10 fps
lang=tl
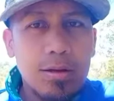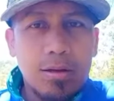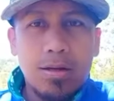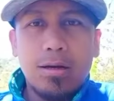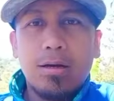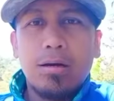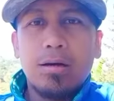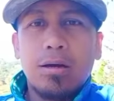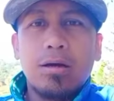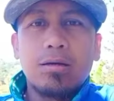
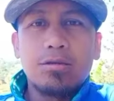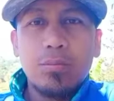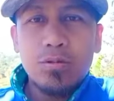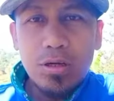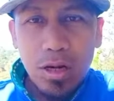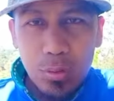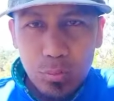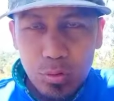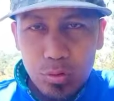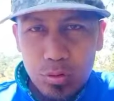ang uh, subscribe
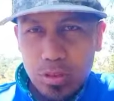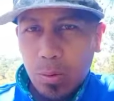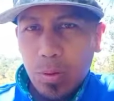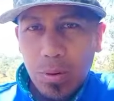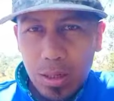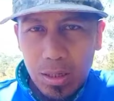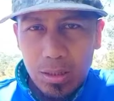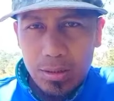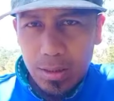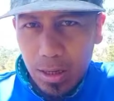button sa ibaba
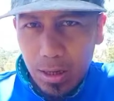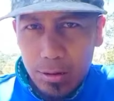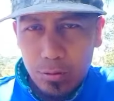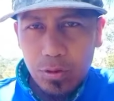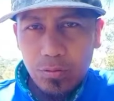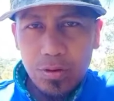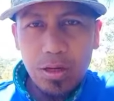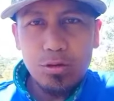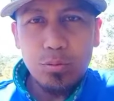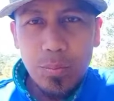at ang
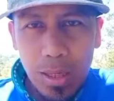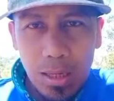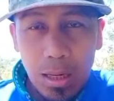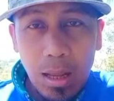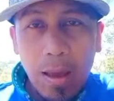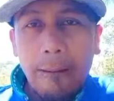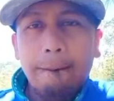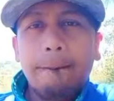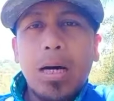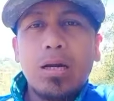notification bell
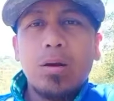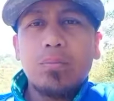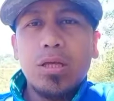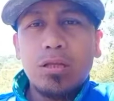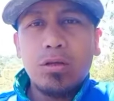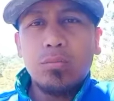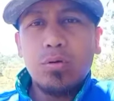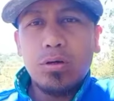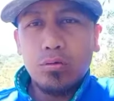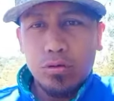para updated po
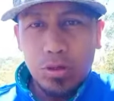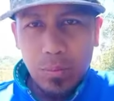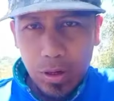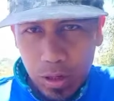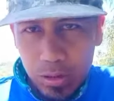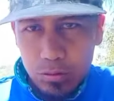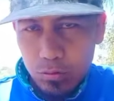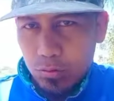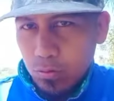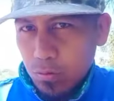kayo sa mga
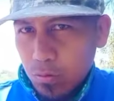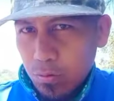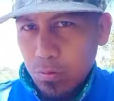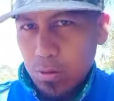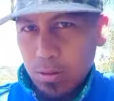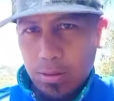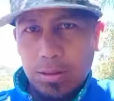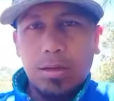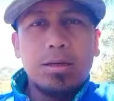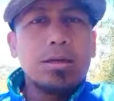susunod kong
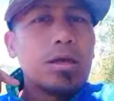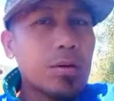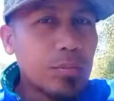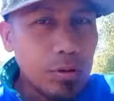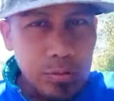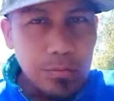i-upload.